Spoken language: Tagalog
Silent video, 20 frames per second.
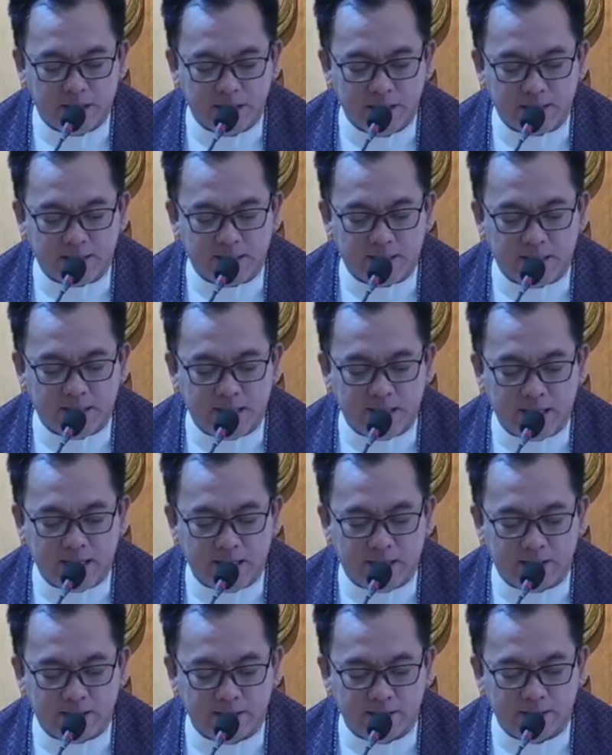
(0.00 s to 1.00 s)
Higit sa
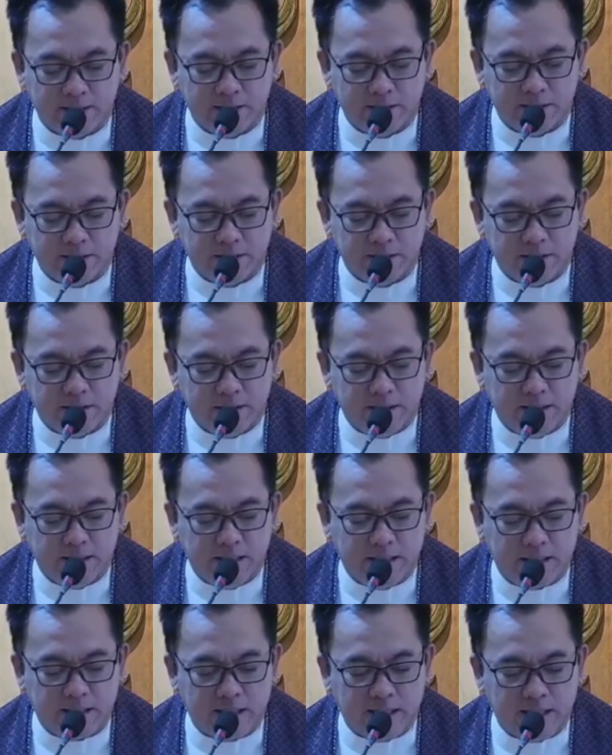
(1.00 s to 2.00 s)
lahat,
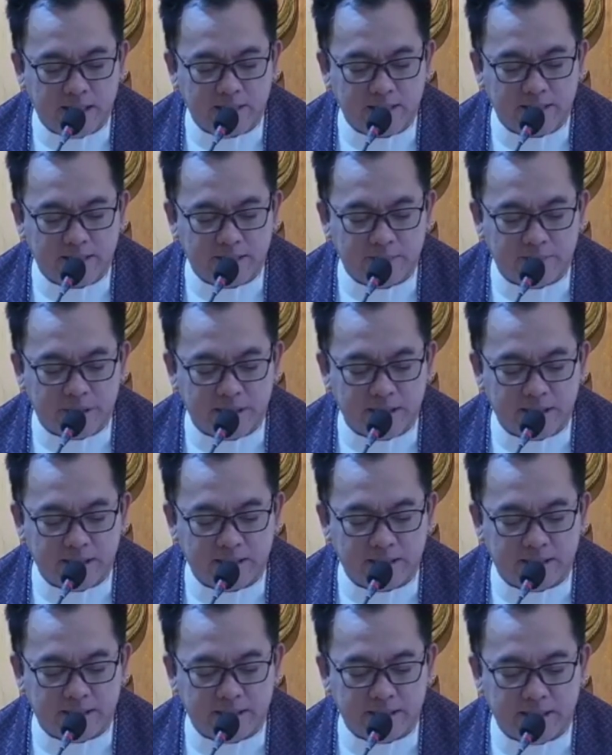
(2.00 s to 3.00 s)
inilagay sa
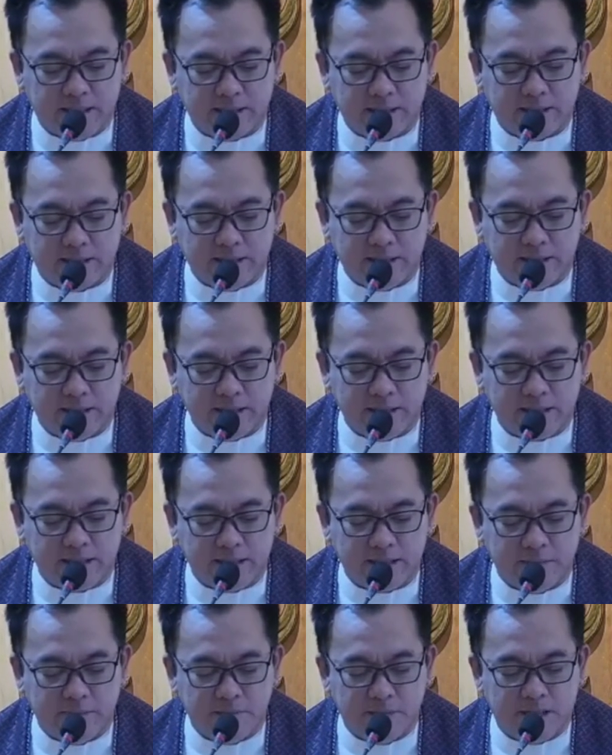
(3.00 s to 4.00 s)
pagitan natin ang
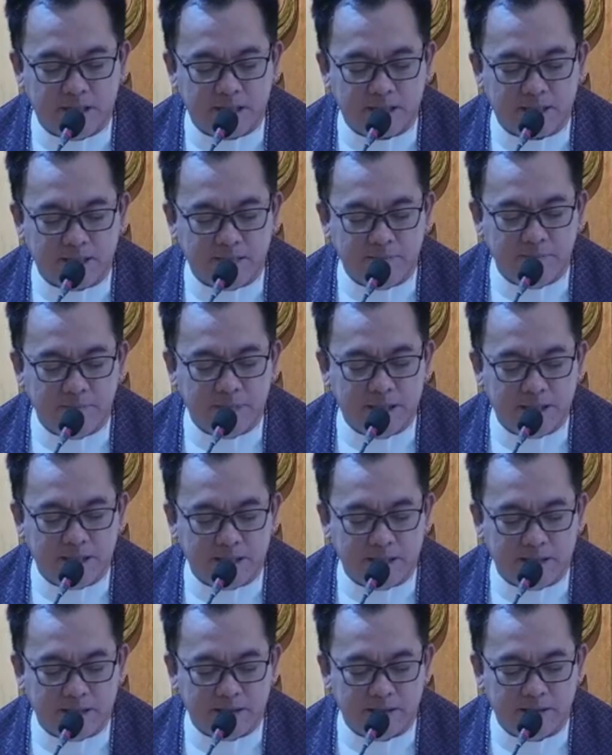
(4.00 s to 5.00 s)
isang malaking
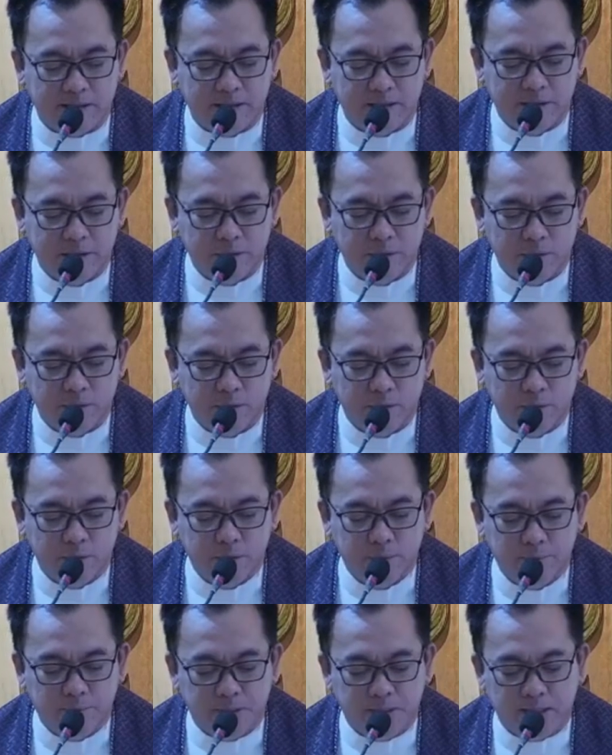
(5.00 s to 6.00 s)
bangin
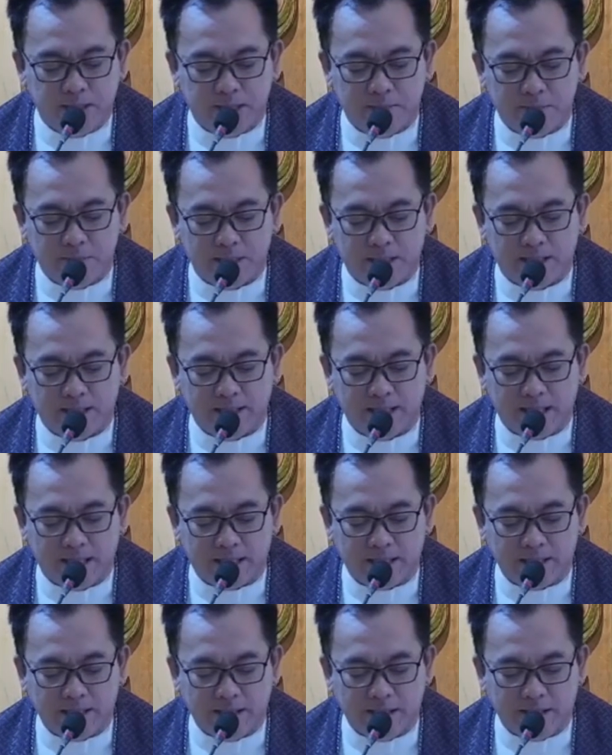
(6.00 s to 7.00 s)
upang ang mga
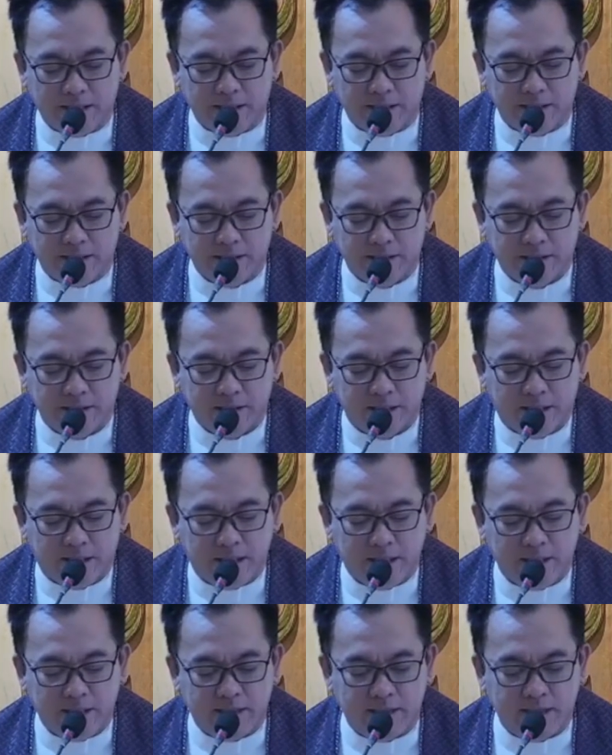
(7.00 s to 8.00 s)
narini
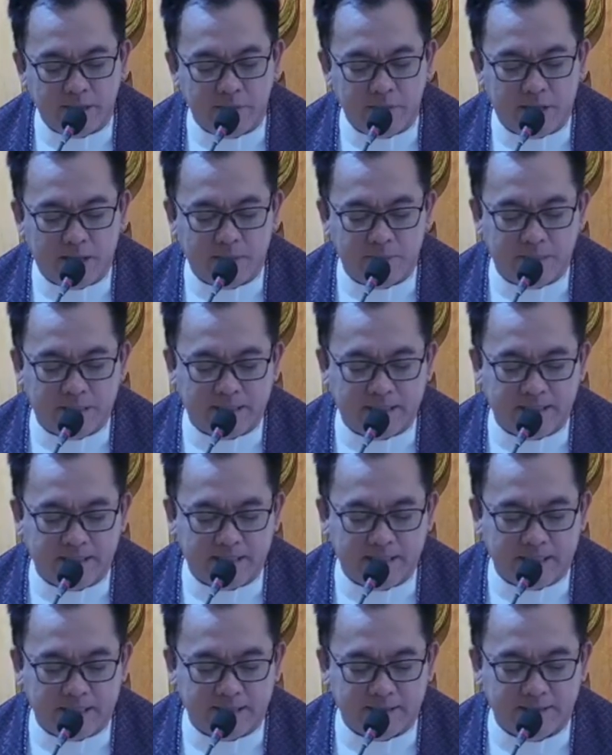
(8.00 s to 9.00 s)
ay hindi
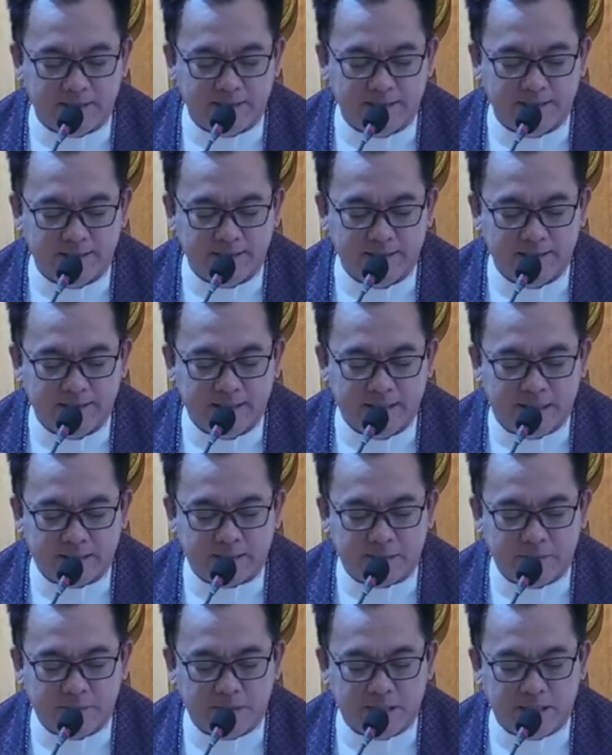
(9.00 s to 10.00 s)
makaparian
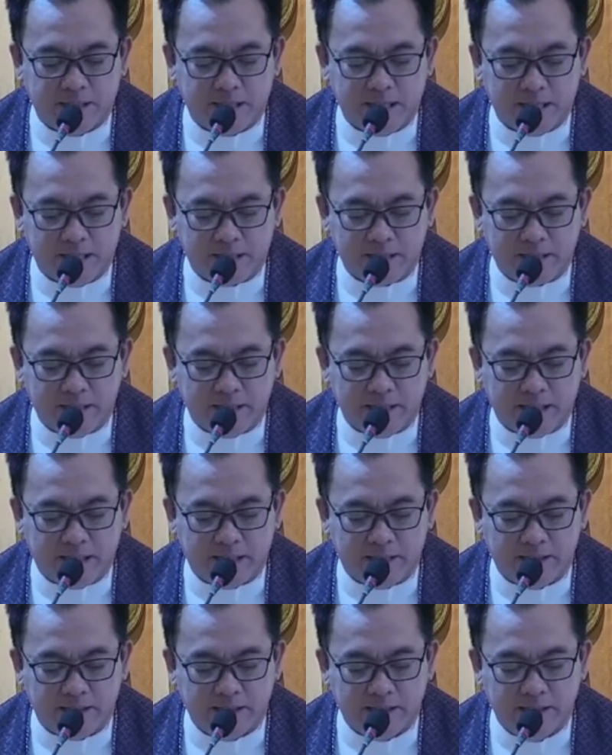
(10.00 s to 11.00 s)
at ang mga
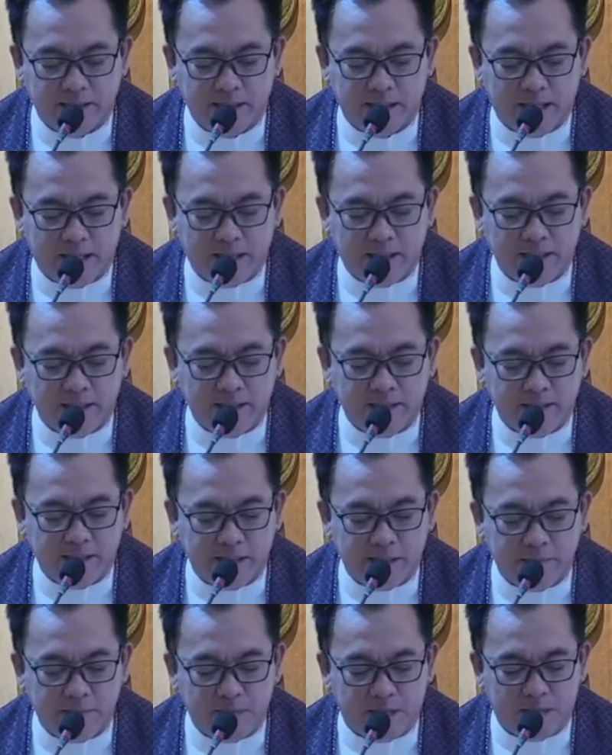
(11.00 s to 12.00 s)
nariyan ay
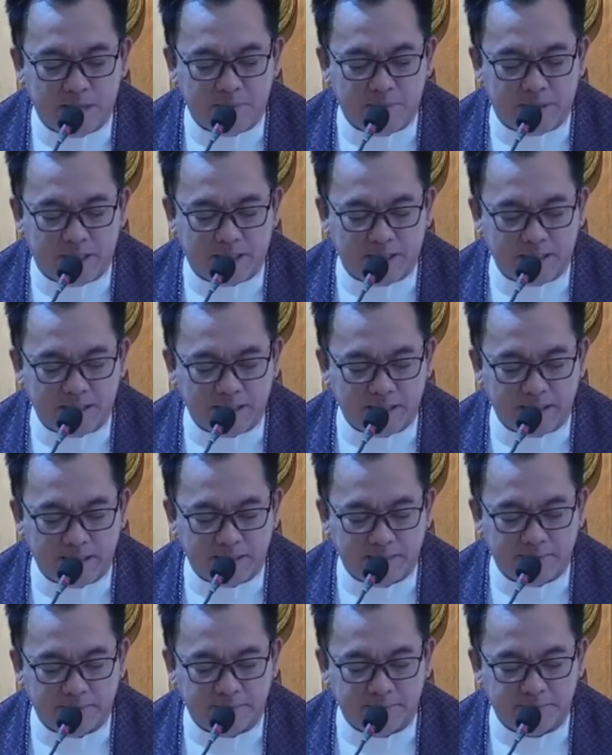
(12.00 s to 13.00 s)
hindi
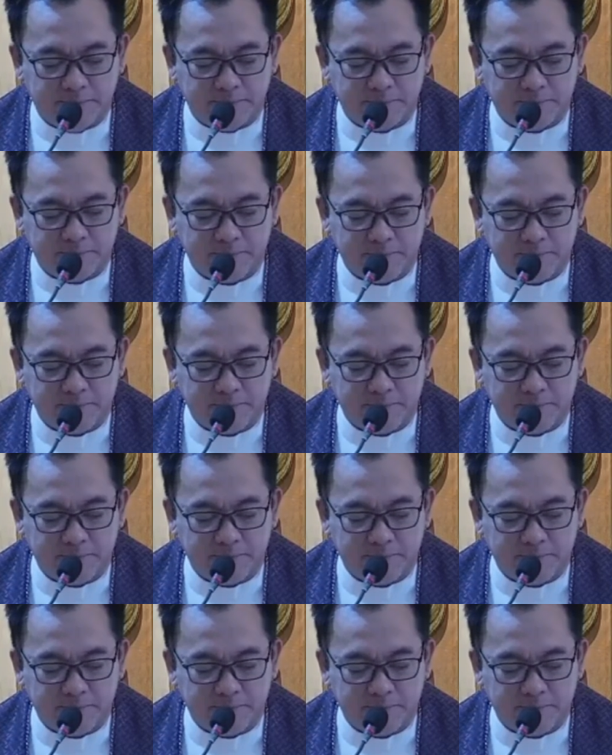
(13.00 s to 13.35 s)
makaparini.